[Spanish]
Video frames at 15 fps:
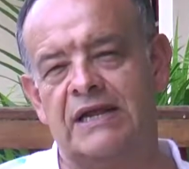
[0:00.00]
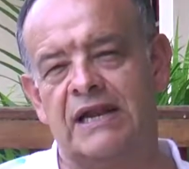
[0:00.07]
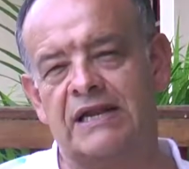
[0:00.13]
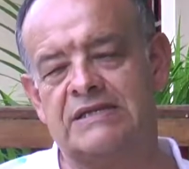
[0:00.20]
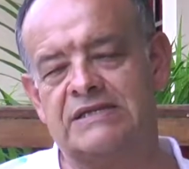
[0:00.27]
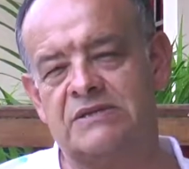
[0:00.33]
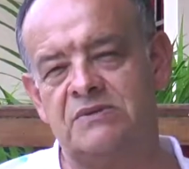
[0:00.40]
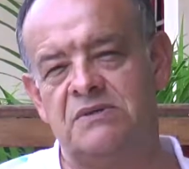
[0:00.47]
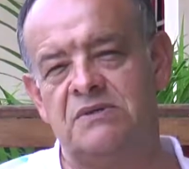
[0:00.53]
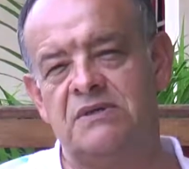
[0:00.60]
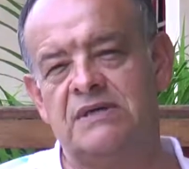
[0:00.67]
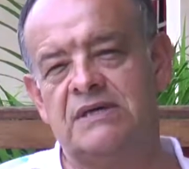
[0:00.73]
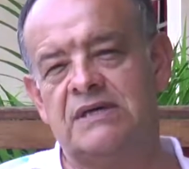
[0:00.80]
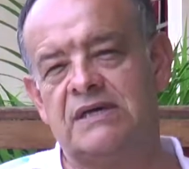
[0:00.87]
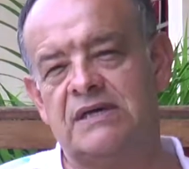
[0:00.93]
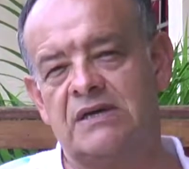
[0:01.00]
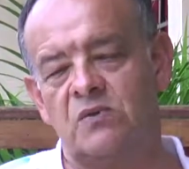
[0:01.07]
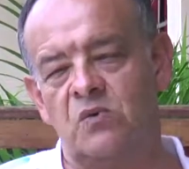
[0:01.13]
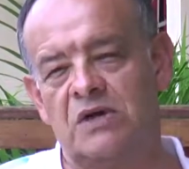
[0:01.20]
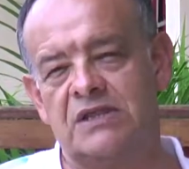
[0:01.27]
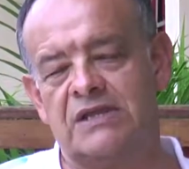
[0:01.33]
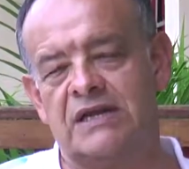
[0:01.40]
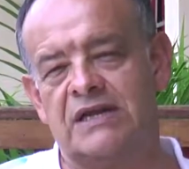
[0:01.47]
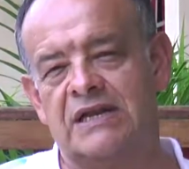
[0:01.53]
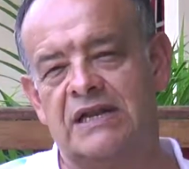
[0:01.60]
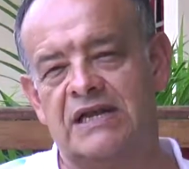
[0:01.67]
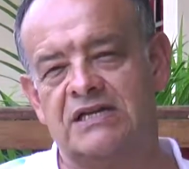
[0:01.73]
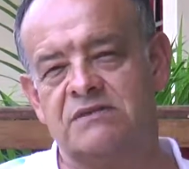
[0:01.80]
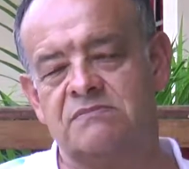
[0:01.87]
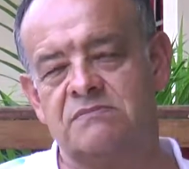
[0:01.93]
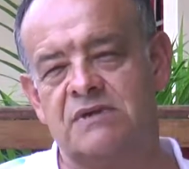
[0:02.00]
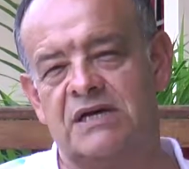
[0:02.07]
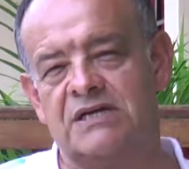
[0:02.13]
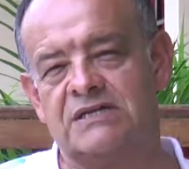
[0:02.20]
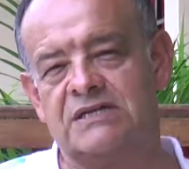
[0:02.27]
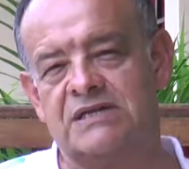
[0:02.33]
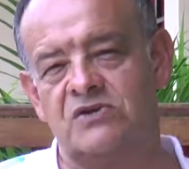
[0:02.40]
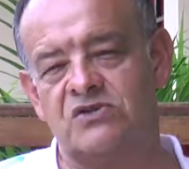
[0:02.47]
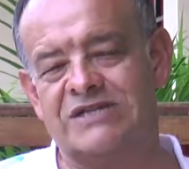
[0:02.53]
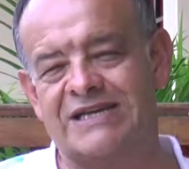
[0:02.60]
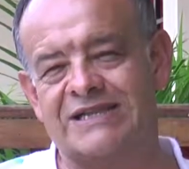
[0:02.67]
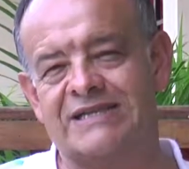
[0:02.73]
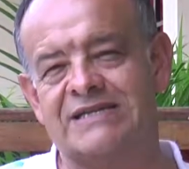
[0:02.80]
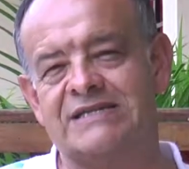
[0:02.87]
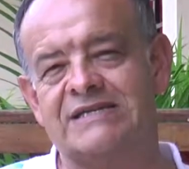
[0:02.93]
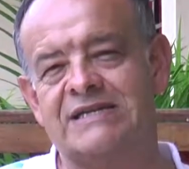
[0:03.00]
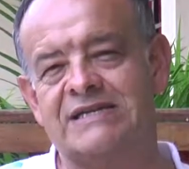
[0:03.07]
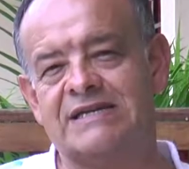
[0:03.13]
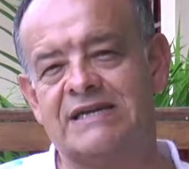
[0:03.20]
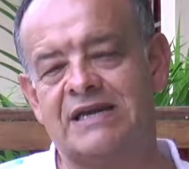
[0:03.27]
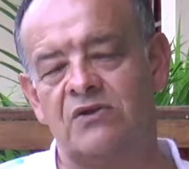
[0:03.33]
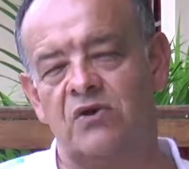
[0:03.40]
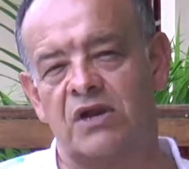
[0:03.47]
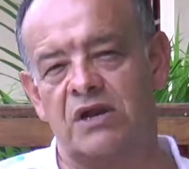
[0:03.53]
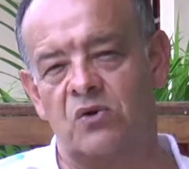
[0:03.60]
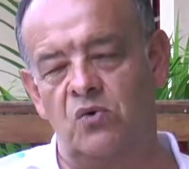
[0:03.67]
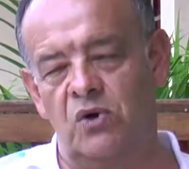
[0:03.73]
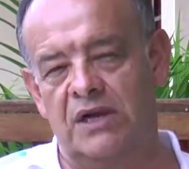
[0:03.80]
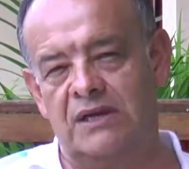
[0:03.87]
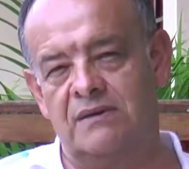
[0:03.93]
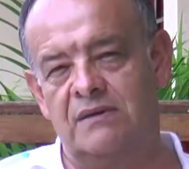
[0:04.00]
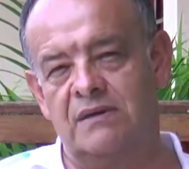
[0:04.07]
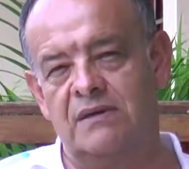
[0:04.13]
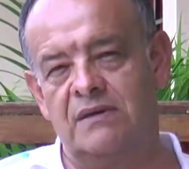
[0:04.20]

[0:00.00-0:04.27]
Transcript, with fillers: el recibo, encuentran las, los entes que nos regulan